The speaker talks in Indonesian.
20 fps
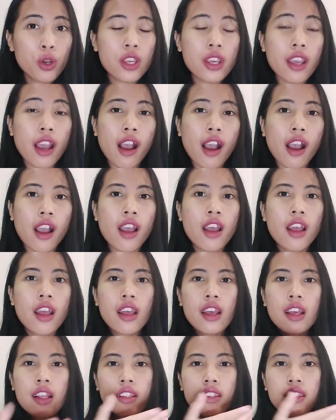yang
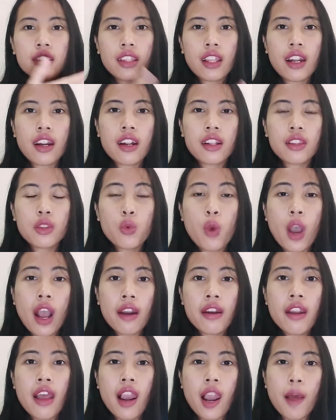
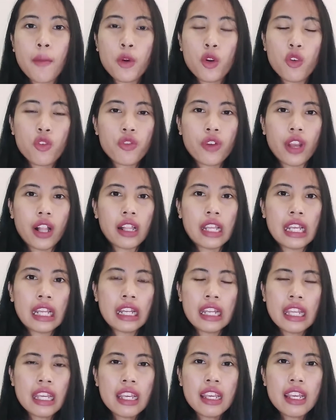tertuang dalam novel
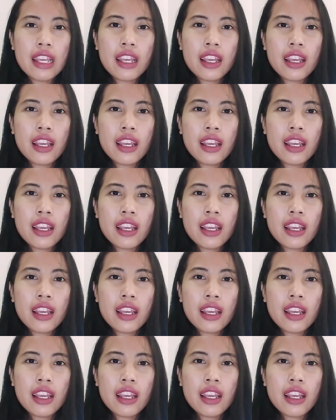ini